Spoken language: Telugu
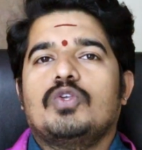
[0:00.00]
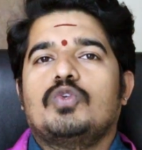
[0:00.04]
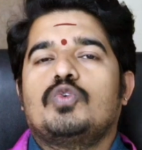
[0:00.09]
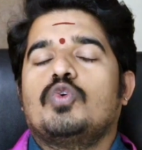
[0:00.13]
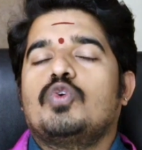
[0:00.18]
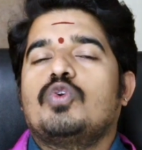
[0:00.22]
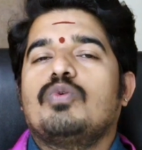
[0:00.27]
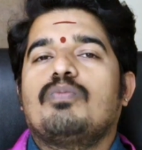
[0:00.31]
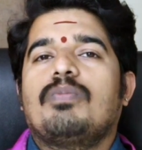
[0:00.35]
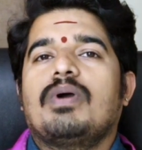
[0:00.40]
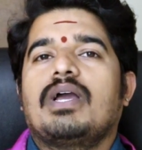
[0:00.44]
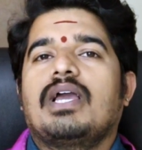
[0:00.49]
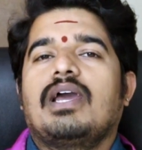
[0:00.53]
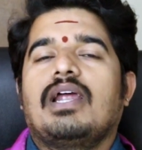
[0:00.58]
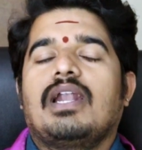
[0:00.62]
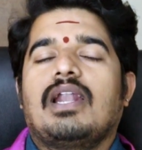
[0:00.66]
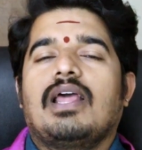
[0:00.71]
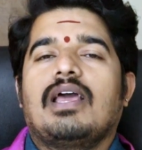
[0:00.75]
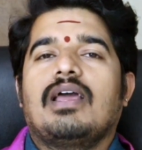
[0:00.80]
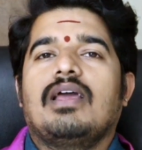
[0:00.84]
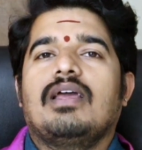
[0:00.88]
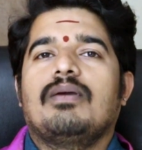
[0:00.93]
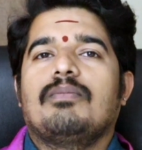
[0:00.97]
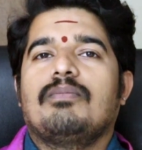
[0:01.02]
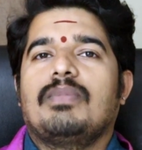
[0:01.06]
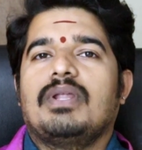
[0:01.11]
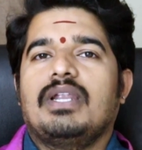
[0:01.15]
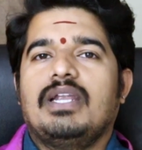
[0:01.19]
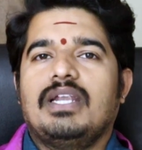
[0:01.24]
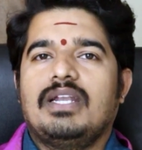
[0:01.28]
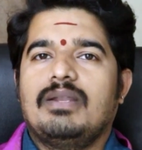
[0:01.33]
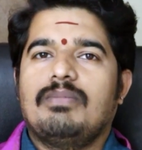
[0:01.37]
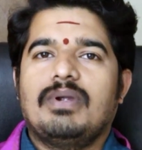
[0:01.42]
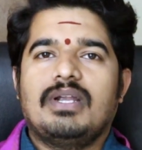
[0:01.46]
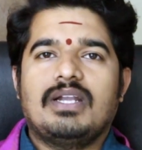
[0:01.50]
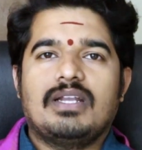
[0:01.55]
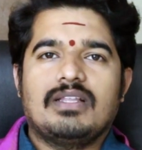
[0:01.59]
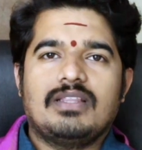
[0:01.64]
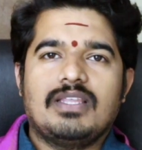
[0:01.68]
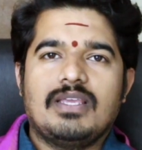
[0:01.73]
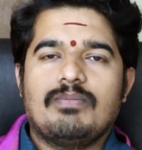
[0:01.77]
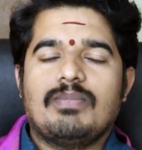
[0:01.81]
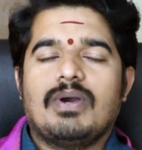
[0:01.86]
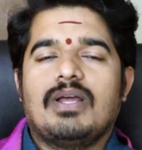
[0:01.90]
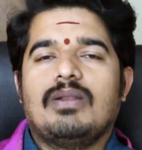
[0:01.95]
చుట్టుపక్కల మన ఇంటి బయట
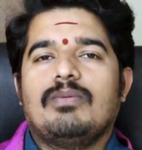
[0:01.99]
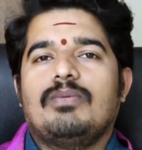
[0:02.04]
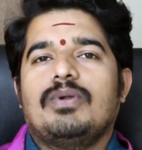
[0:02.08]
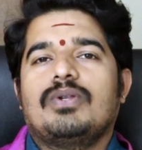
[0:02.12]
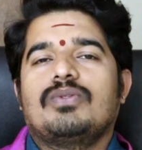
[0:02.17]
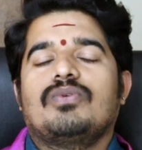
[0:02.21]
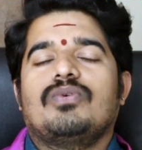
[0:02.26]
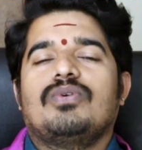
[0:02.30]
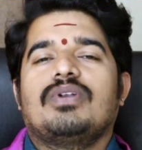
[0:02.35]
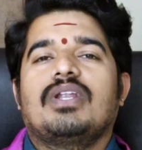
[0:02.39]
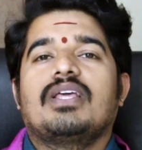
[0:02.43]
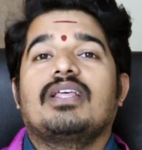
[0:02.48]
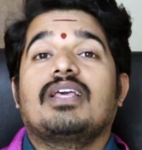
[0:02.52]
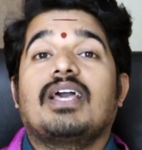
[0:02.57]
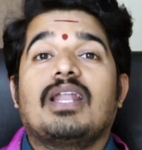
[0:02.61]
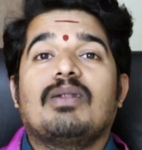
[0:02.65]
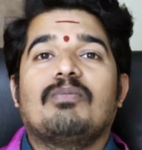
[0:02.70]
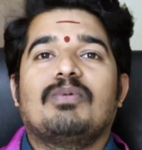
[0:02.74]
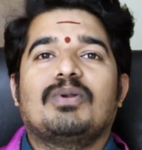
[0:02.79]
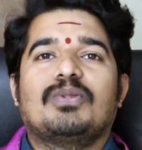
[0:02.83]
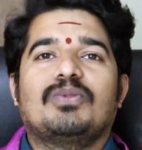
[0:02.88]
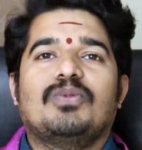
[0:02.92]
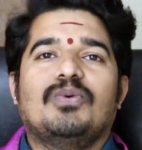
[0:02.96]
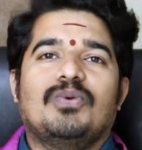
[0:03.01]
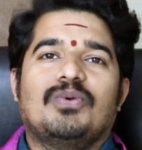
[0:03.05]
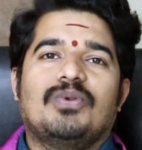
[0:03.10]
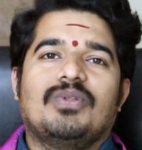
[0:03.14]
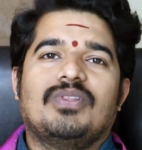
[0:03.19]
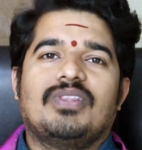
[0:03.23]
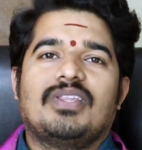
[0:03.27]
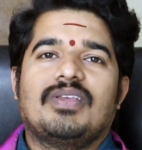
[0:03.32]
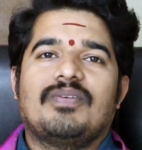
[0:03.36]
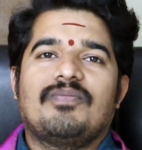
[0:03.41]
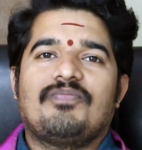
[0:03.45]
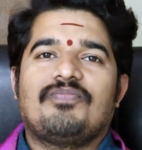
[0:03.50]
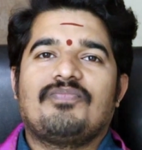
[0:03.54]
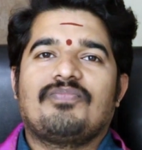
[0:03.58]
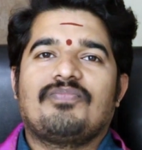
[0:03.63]
దీపాలు పెడుతుంటే కనబడుతూ ఉంటుంది